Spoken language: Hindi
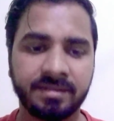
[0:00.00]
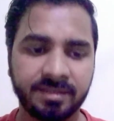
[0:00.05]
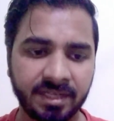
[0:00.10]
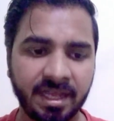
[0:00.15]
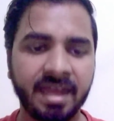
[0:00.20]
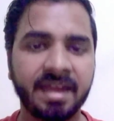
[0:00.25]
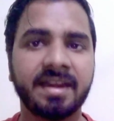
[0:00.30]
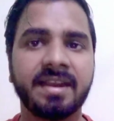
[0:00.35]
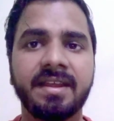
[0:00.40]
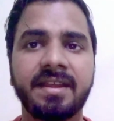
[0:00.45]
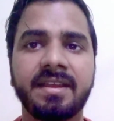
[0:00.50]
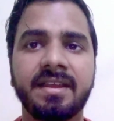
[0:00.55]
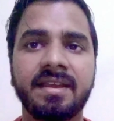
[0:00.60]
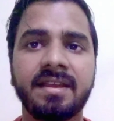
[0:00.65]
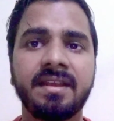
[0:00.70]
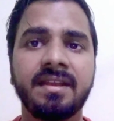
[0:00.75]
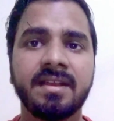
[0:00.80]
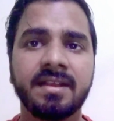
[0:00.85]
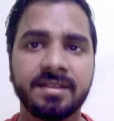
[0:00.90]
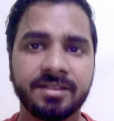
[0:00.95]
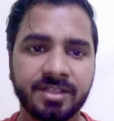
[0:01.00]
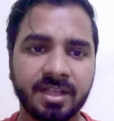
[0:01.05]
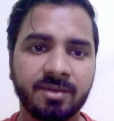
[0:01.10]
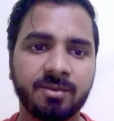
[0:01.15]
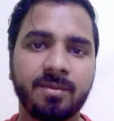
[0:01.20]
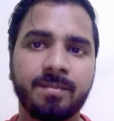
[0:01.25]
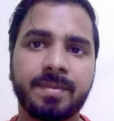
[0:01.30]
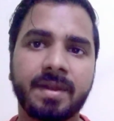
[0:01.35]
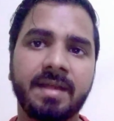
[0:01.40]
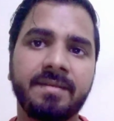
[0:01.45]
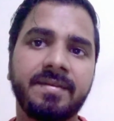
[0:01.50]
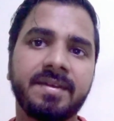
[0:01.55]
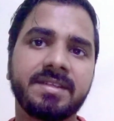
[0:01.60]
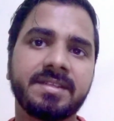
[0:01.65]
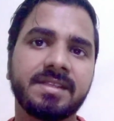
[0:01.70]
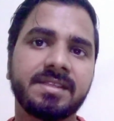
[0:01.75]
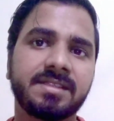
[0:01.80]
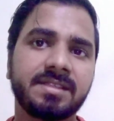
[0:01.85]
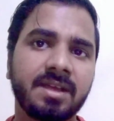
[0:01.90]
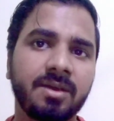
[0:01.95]
जा रहे हैं चाहे वो प्राइवेट
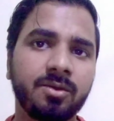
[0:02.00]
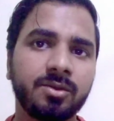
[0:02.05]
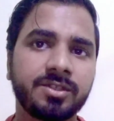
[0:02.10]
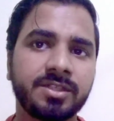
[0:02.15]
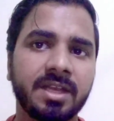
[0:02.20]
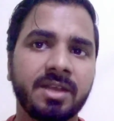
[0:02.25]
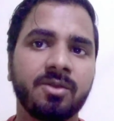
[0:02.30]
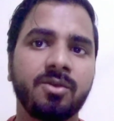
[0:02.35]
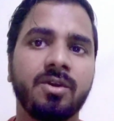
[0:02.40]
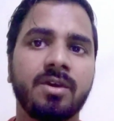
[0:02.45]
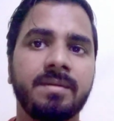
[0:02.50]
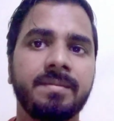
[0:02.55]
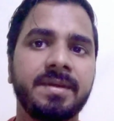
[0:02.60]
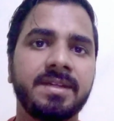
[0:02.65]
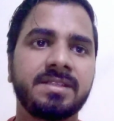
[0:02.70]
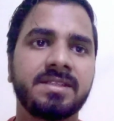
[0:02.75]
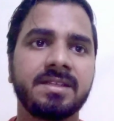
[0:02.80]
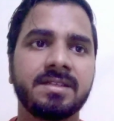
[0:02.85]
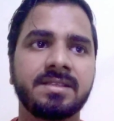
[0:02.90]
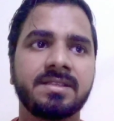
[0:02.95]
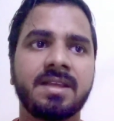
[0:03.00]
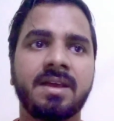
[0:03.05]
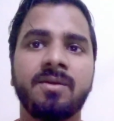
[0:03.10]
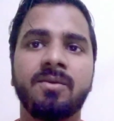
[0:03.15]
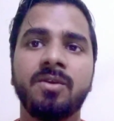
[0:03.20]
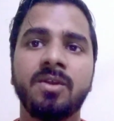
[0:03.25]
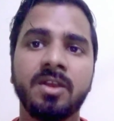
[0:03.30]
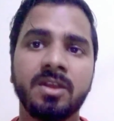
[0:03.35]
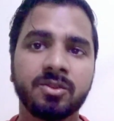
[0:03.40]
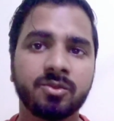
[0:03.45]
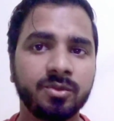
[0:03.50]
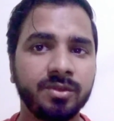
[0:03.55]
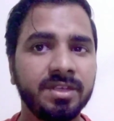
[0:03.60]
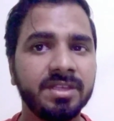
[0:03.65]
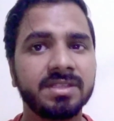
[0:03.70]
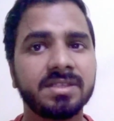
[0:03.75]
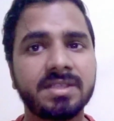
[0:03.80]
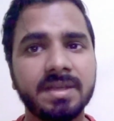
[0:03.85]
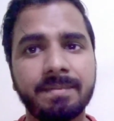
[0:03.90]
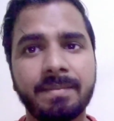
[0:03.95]
संस्था हो चाहे गवर्नमेंट संस्था हो तो
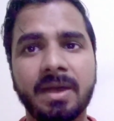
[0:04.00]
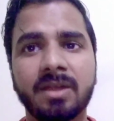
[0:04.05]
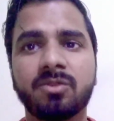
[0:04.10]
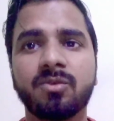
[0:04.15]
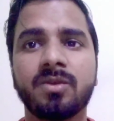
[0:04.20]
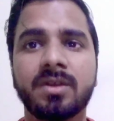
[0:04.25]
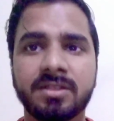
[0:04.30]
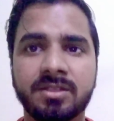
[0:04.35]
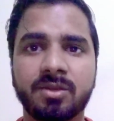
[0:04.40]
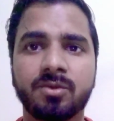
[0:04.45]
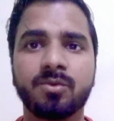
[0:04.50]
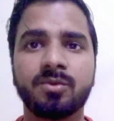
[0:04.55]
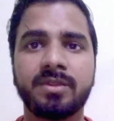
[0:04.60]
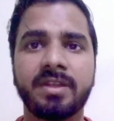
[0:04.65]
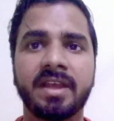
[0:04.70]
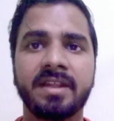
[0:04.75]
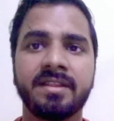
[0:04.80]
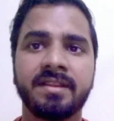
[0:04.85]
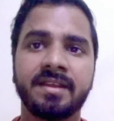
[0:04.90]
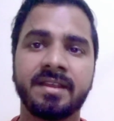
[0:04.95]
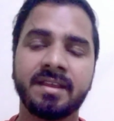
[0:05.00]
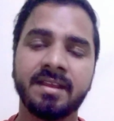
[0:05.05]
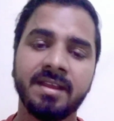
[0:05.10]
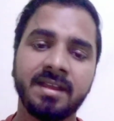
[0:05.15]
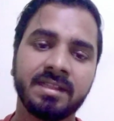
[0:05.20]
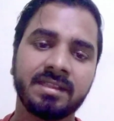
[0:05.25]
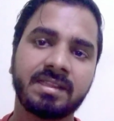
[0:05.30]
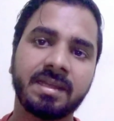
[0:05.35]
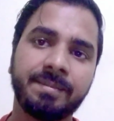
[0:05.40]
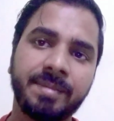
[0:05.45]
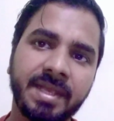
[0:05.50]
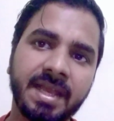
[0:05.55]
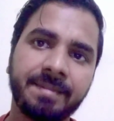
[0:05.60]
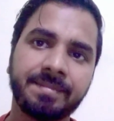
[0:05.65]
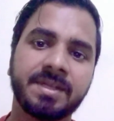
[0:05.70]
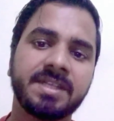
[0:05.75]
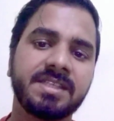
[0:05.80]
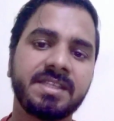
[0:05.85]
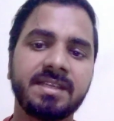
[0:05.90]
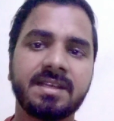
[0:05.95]
इन सब बातों का जरूर ध्यान देंगे तभी
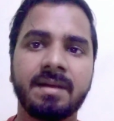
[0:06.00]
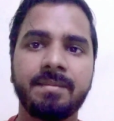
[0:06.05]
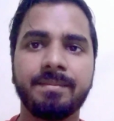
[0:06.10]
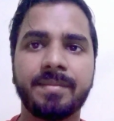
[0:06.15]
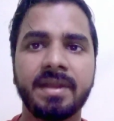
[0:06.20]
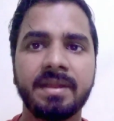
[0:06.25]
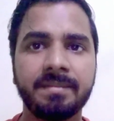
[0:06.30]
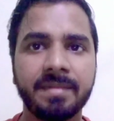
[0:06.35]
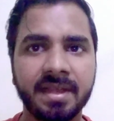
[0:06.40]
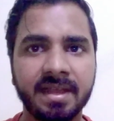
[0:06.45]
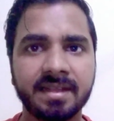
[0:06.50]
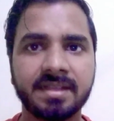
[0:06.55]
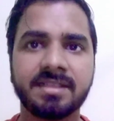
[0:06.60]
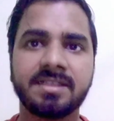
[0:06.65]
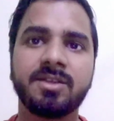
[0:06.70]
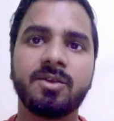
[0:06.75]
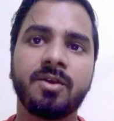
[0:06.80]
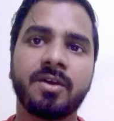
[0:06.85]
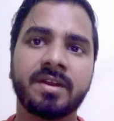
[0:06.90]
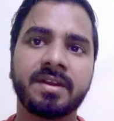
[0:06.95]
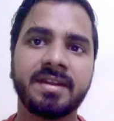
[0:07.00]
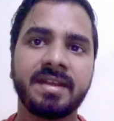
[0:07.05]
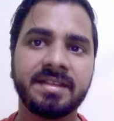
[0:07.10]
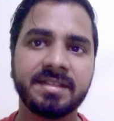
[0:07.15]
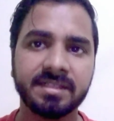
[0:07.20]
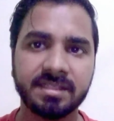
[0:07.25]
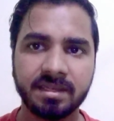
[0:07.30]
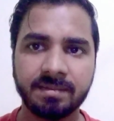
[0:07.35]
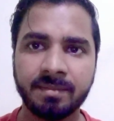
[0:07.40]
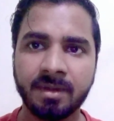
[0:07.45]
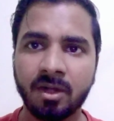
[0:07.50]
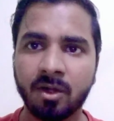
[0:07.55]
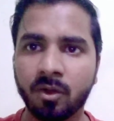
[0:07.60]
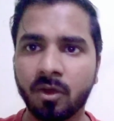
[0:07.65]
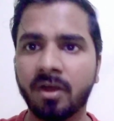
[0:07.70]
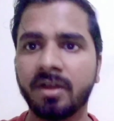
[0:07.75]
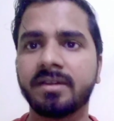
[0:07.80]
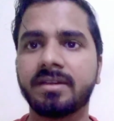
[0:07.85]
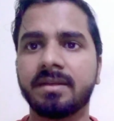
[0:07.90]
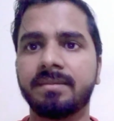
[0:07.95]
आप किसी कंपनी में या किसी ऑर्गेनाइजेशन में
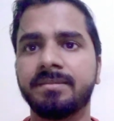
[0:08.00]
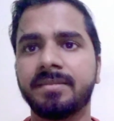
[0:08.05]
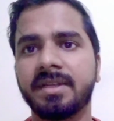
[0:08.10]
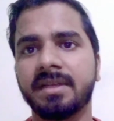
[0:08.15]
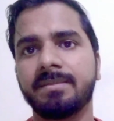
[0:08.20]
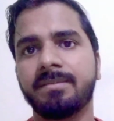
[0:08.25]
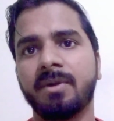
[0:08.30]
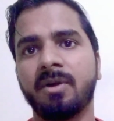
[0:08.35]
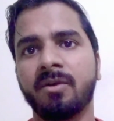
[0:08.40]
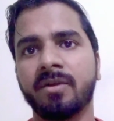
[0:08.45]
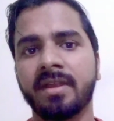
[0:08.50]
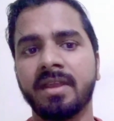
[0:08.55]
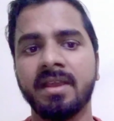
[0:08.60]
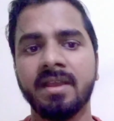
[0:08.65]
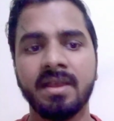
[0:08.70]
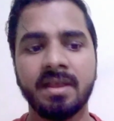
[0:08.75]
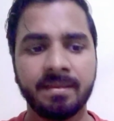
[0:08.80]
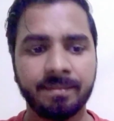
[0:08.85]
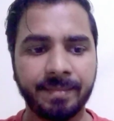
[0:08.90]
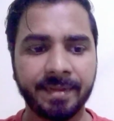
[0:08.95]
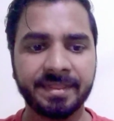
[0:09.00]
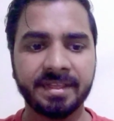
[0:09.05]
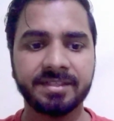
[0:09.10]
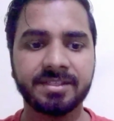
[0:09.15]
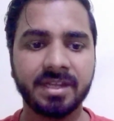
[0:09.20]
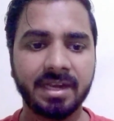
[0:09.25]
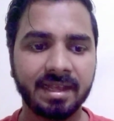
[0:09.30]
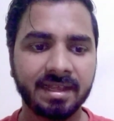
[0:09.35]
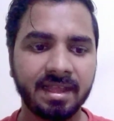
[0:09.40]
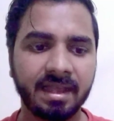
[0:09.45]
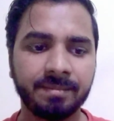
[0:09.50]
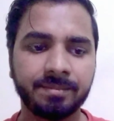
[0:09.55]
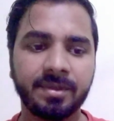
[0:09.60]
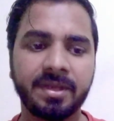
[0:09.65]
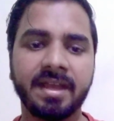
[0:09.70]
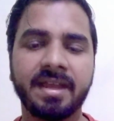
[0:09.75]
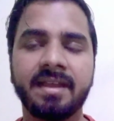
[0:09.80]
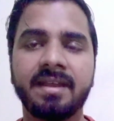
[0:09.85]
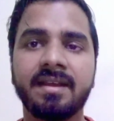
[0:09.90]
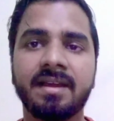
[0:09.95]
लॉन्ग टर्म टिक पाओगे पता चला कि आप
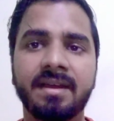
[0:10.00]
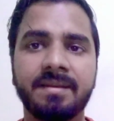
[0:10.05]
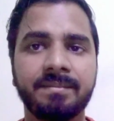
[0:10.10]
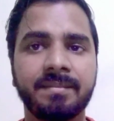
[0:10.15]
गए